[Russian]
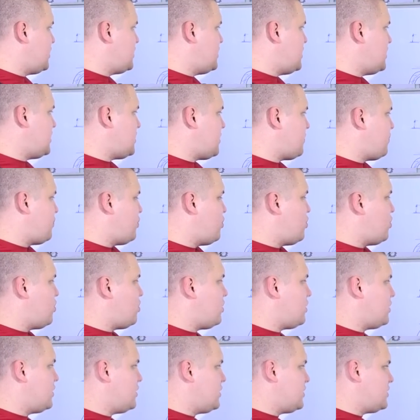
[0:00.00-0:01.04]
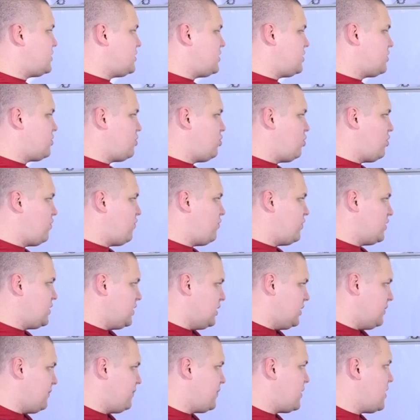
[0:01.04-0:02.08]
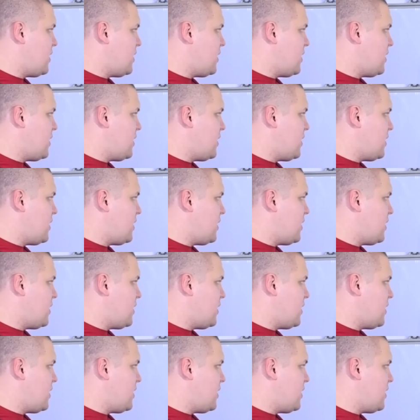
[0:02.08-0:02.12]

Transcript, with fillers: где-то по э, стеклу воды.